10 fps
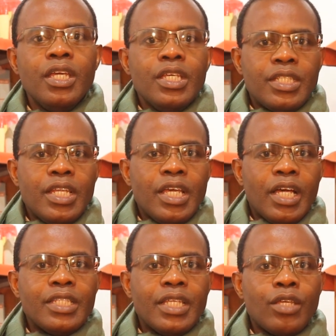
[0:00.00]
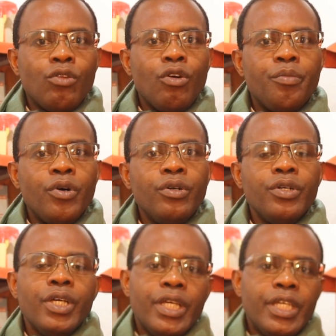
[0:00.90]
C'est des raisins que l'on prend
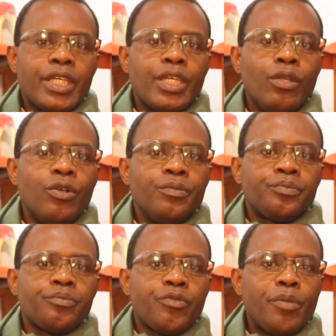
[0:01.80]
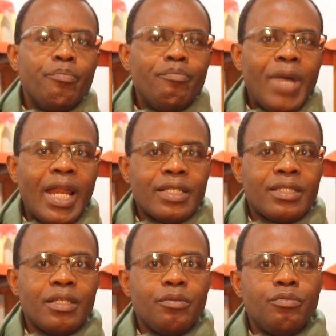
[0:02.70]
et qu'on
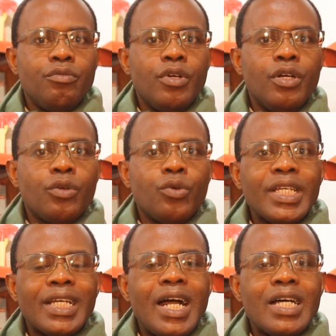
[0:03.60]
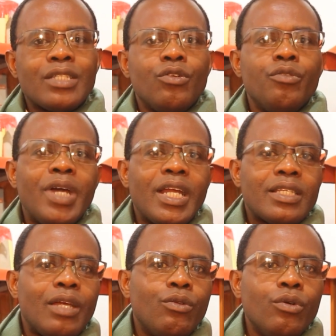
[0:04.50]
euh, qu'on écrase, on
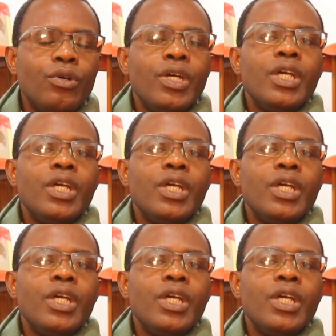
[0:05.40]
malaxe à l'eau